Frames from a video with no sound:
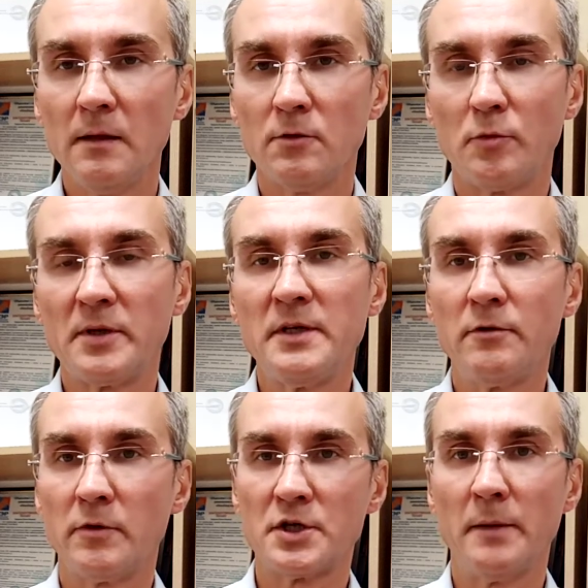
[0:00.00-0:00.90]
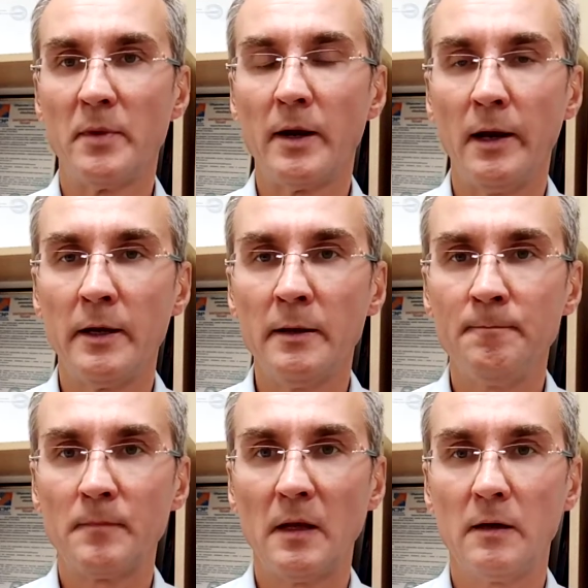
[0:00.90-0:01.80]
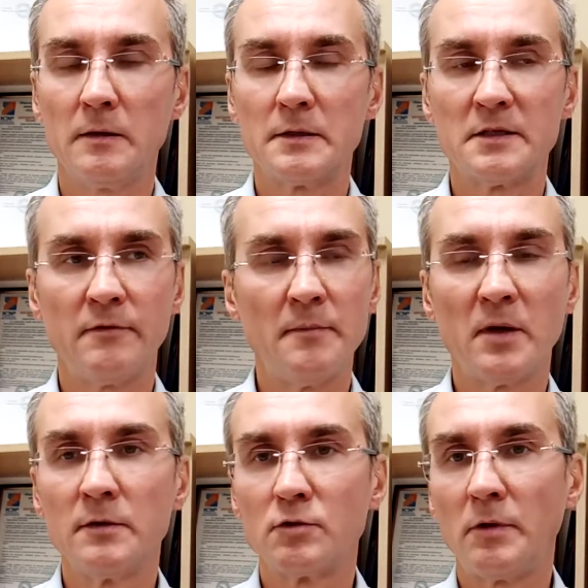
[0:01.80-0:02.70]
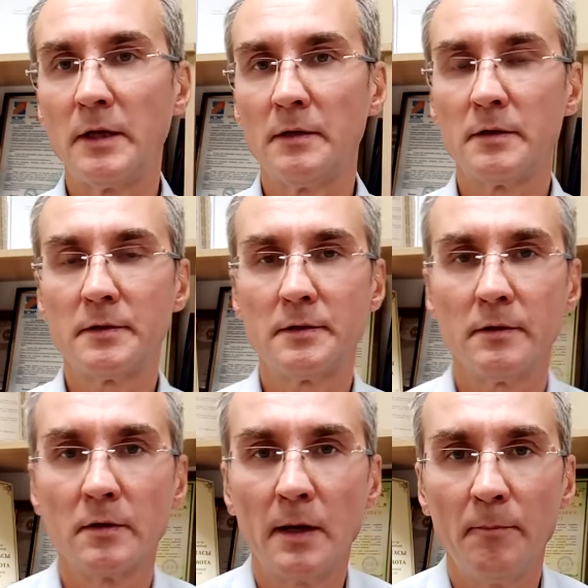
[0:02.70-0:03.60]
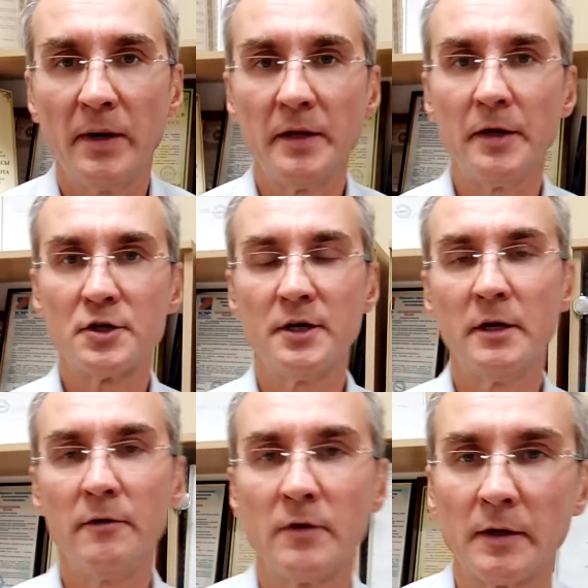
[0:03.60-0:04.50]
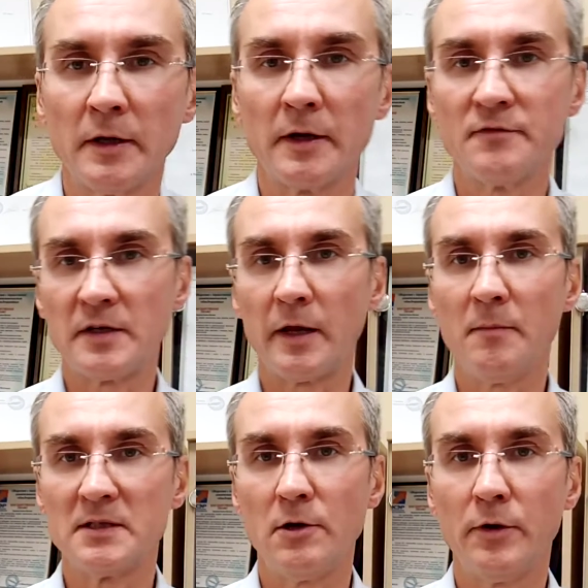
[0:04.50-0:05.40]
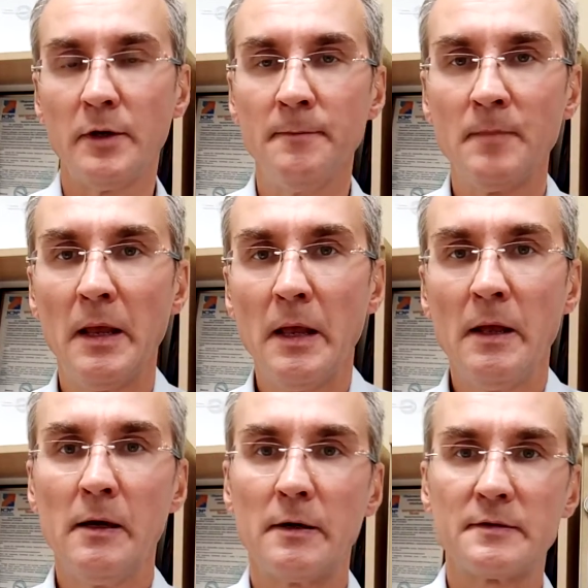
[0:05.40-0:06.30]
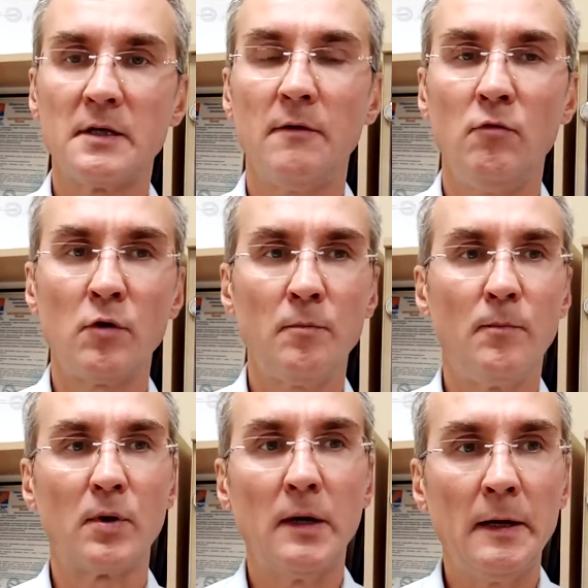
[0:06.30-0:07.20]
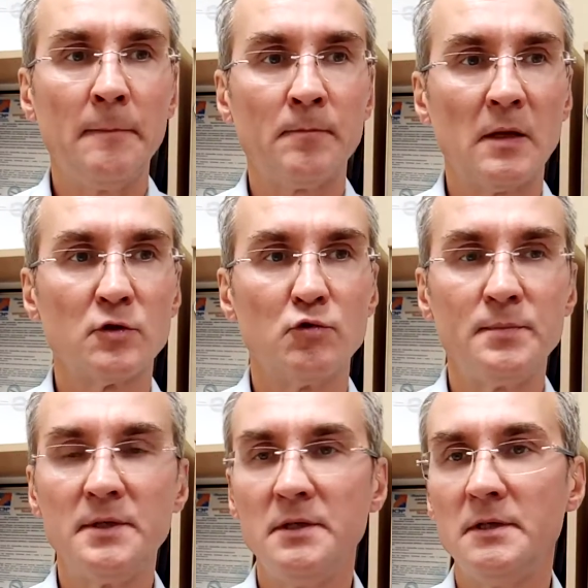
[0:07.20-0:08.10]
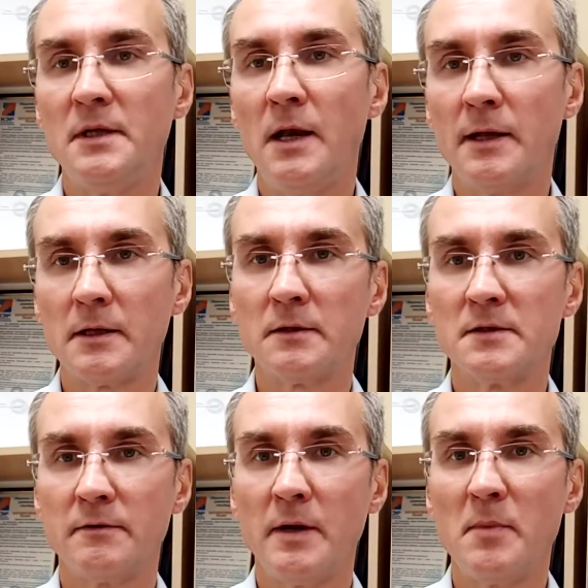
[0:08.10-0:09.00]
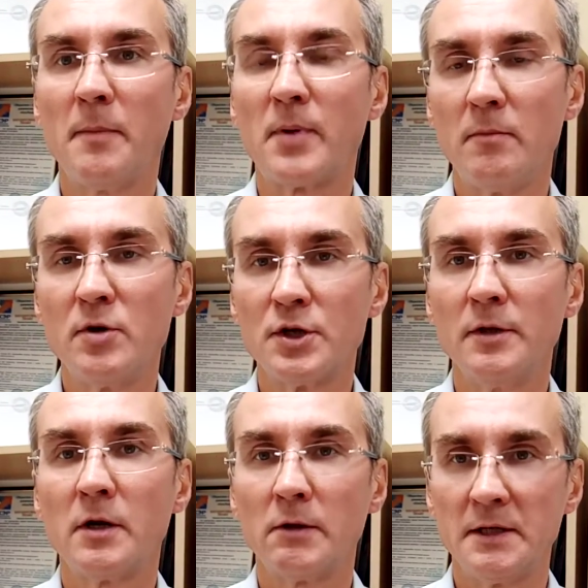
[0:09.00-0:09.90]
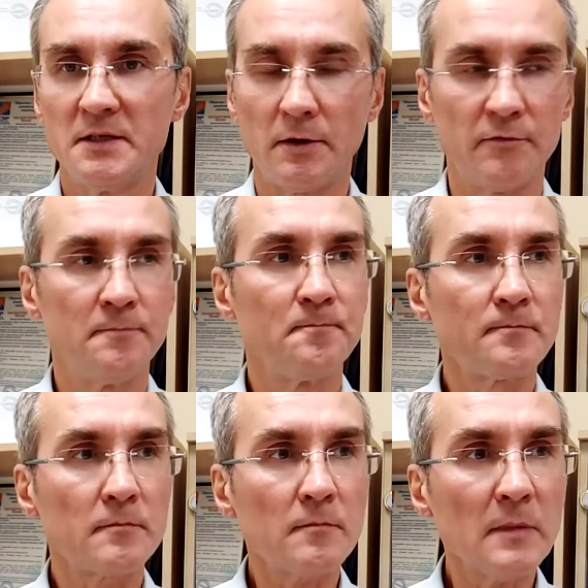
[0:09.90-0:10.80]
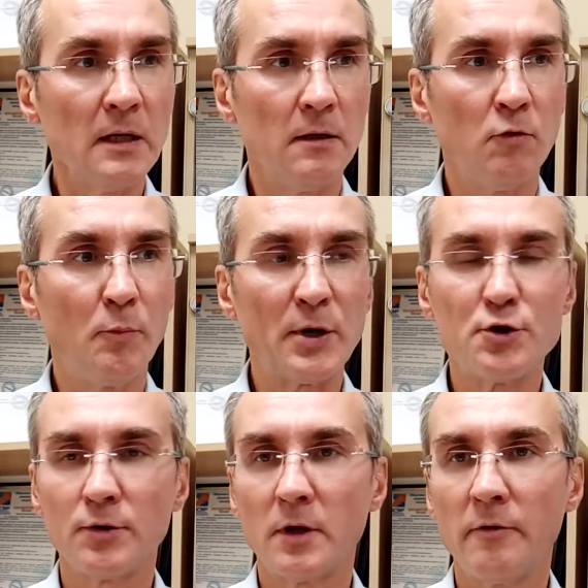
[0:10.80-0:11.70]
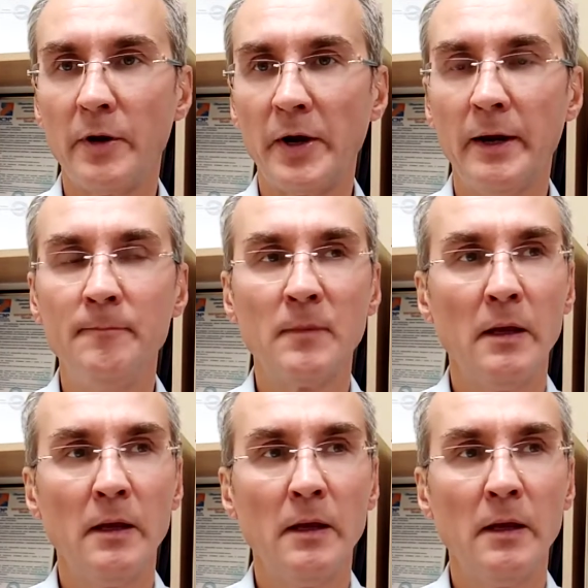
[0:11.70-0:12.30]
Добрый день, уважаемые коллеги. А, с вами консультант а, компании «Решение верно РФ» Сергей Маслехин. Разговор про субсидии для так называемых промышленных кластеров. А, упрощенно говоря,